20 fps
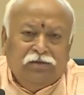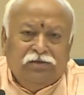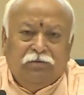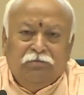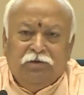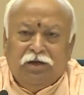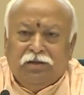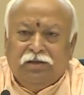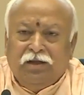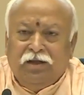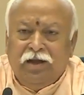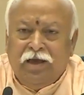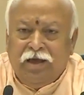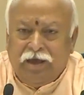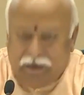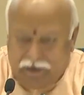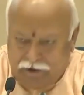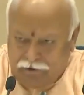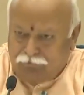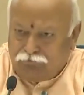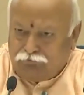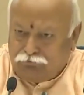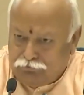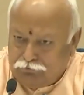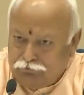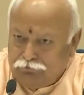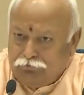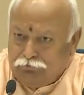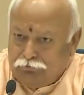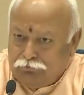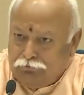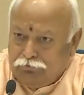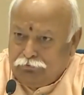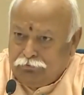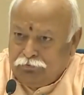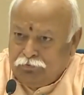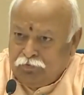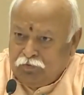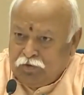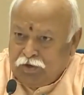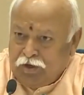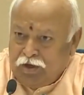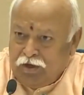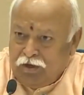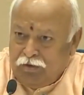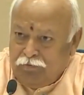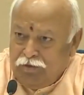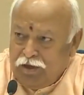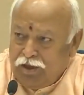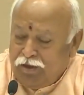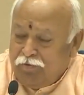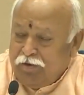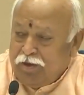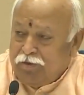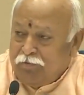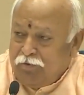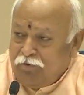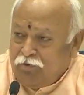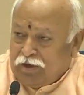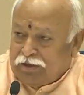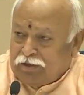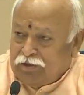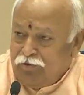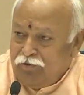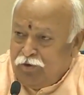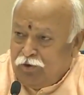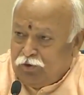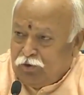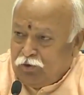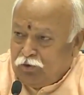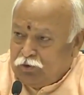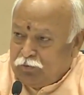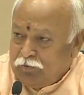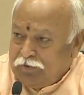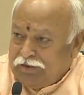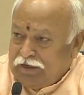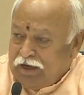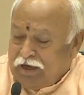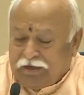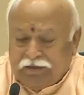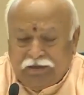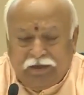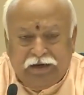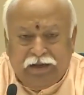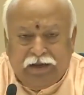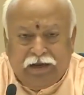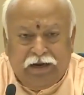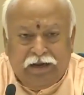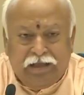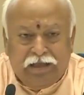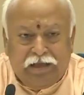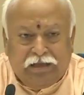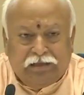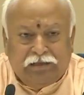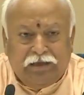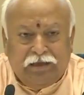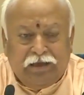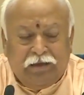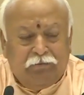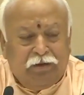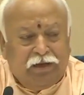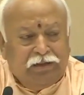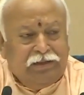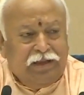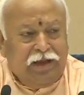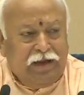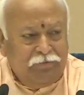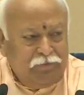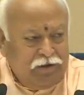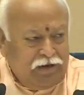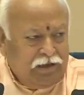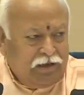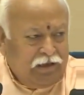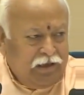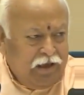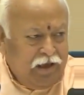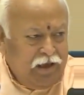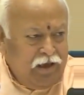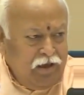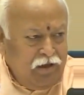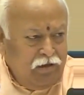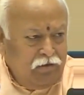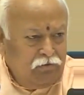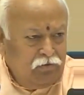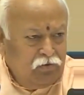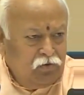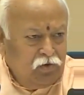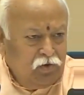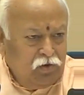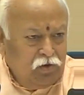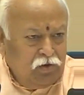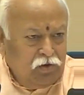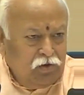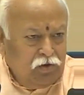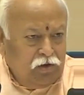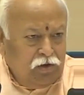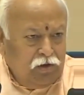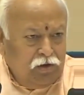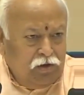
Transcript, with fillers: जो देश में बदलाव ला सके और उसे विकास में मदद दे सके ये हमारी इच्छा है कि आरएसएस ठप्पा हट जाए